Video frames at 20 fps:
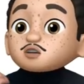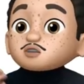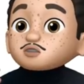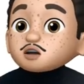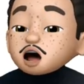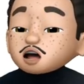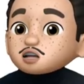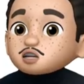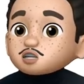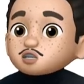
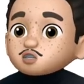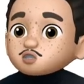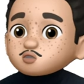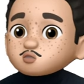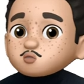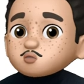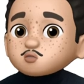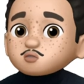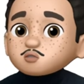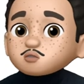나는
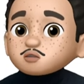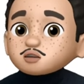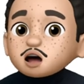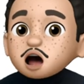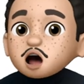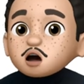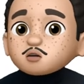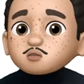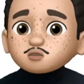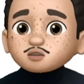소송을
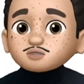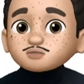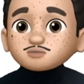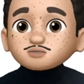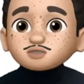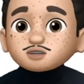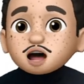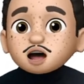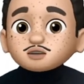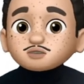당하고
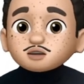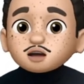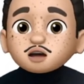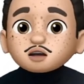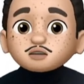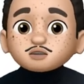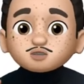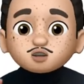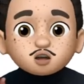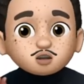싶지
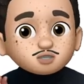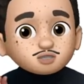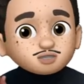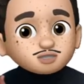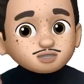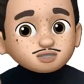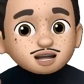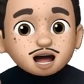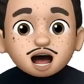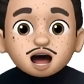않아.
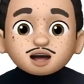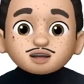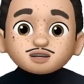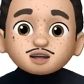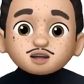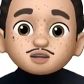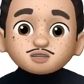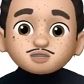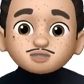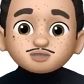역시
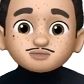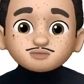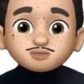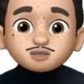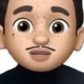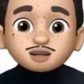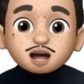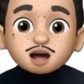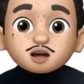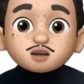당하다는
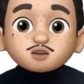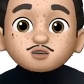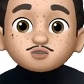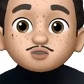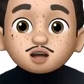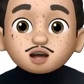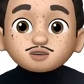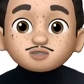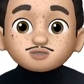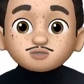뜻입니다.
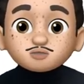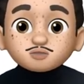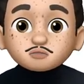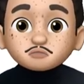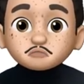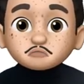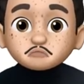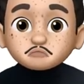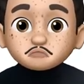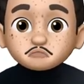어떻게 하죠?